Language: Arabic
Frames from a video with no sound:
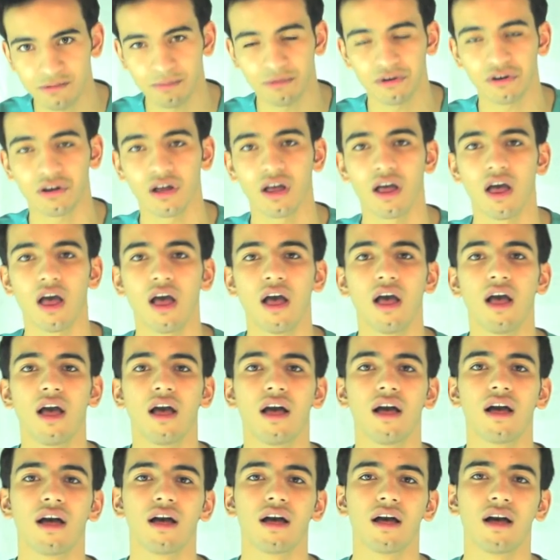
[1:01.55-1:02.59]
بوك
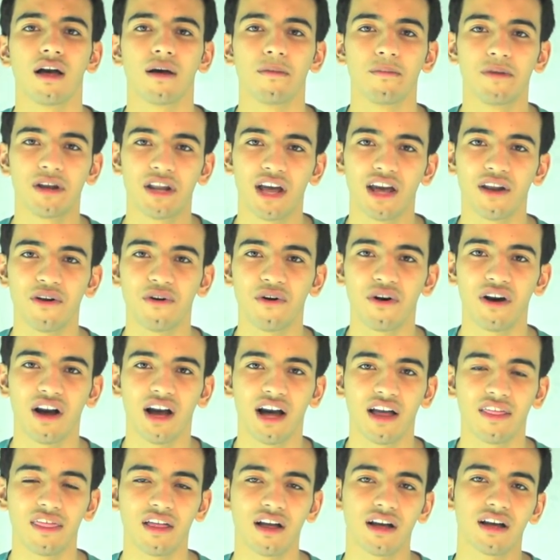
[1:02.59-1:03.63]
آه، من
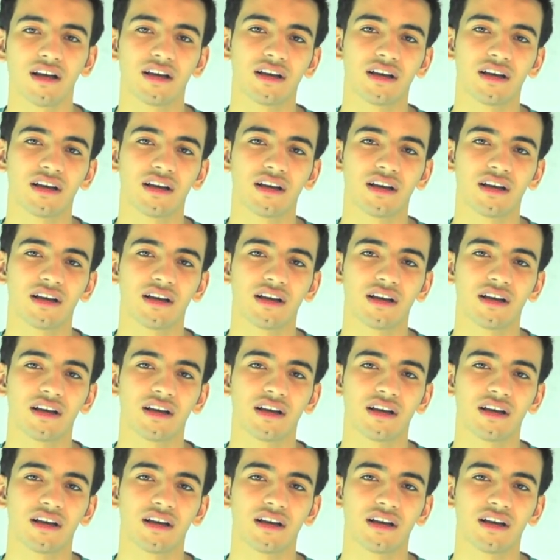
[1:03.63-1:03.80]
هالنوع هذا